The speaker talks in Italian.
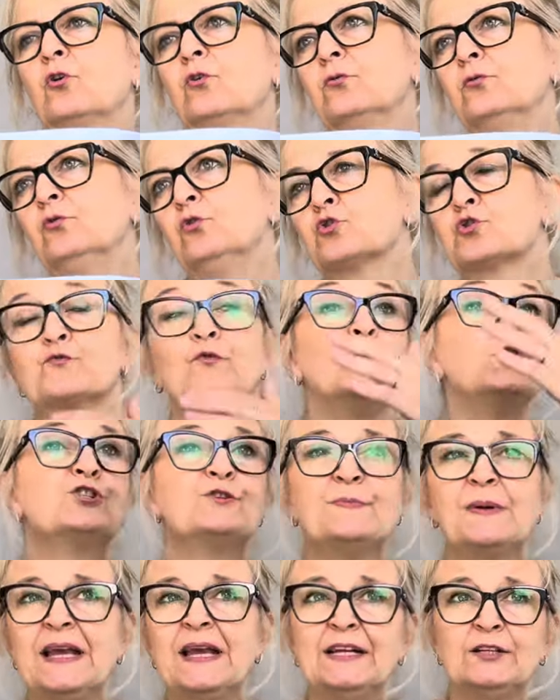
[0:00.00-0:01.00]
lo
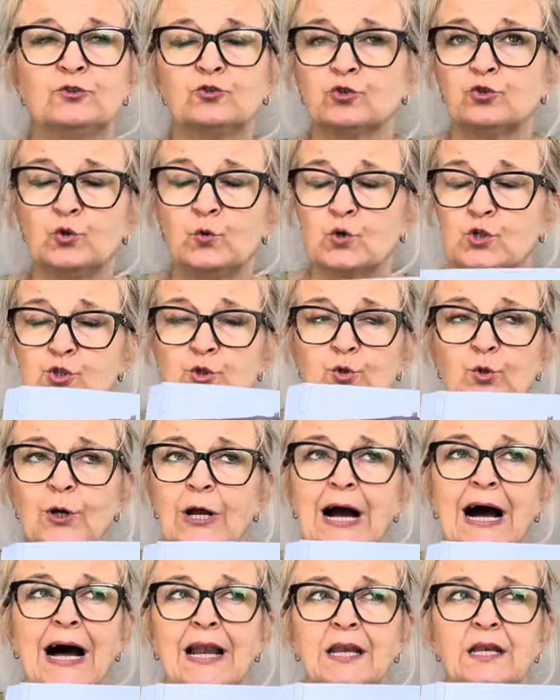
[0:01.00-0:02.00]
svolgimento di questo
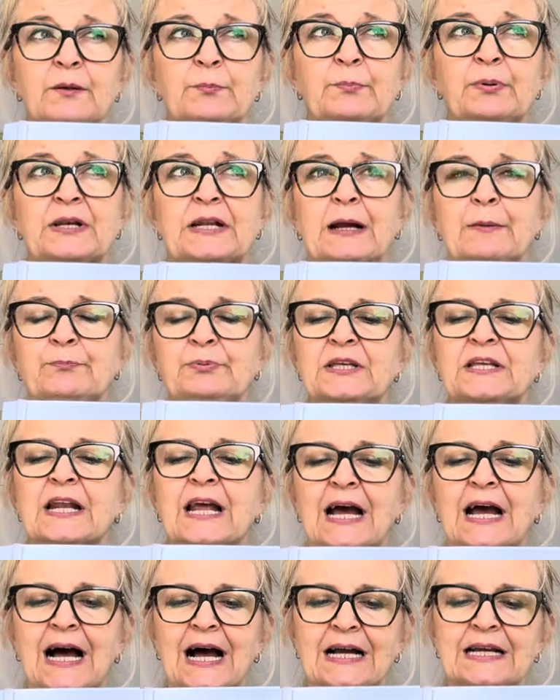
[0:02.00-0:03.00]
cal, per
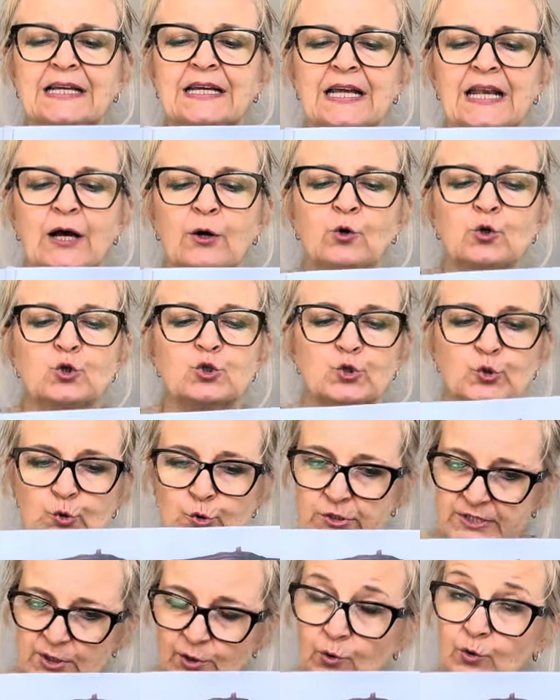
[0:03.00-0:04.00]
capire anche la
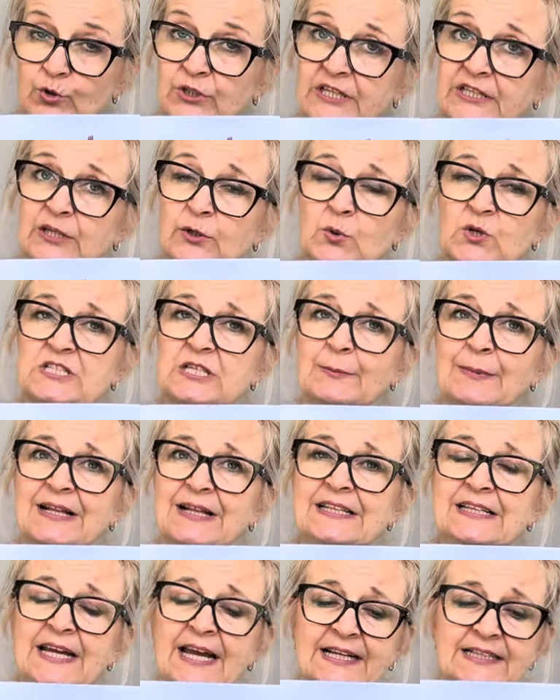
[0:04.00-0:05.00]
costruzione di questa
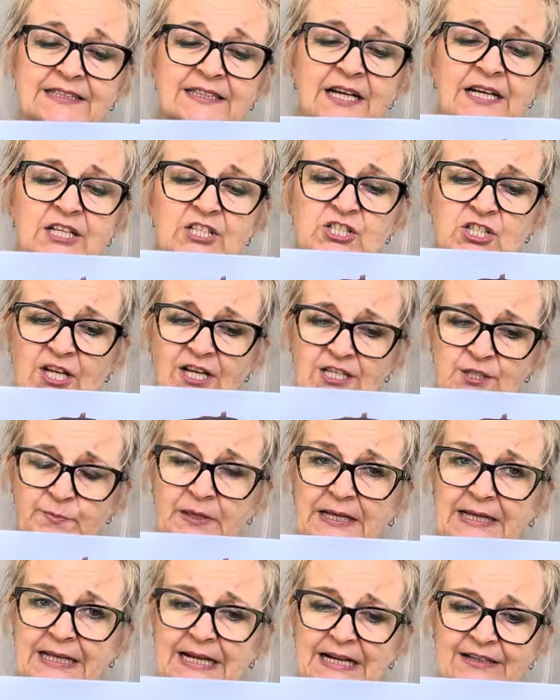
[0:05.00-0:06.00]
maglietta che ce la
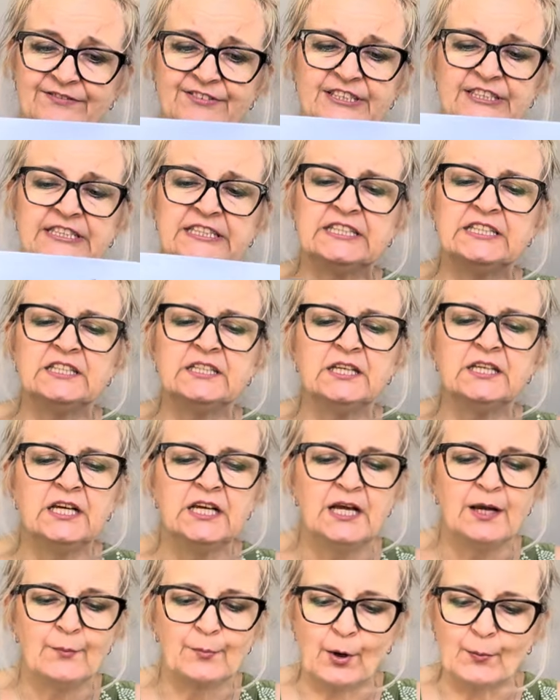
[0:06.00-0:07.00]
spiegherà Vicky
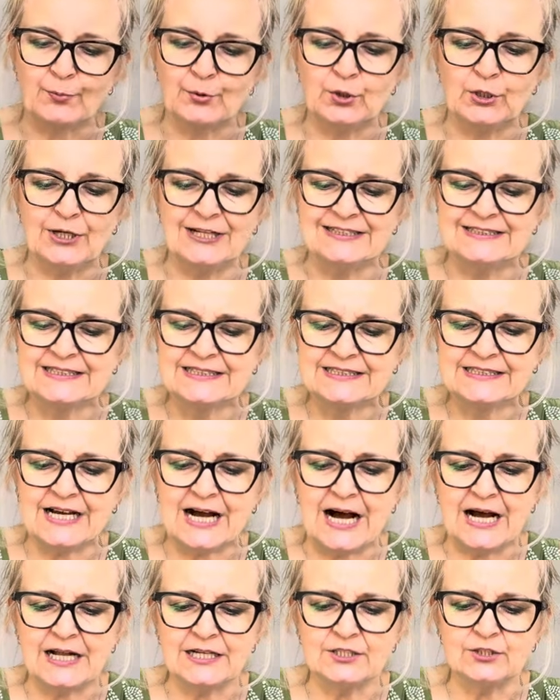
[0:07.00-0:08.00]
proprio nel
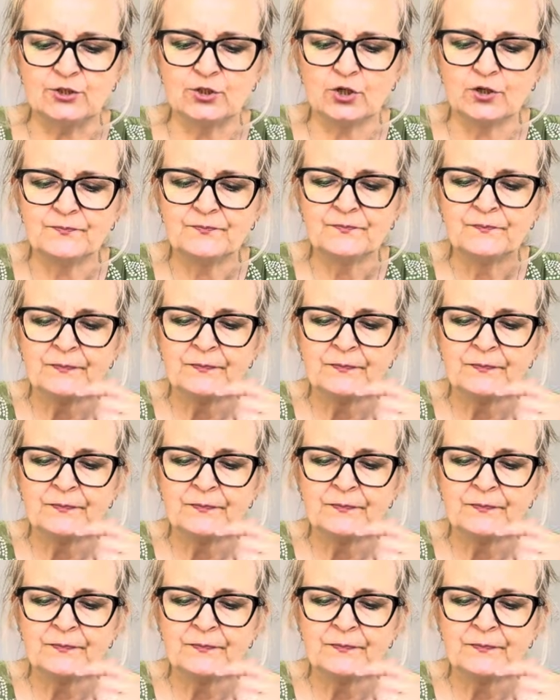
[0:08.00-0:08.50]
dettaglio.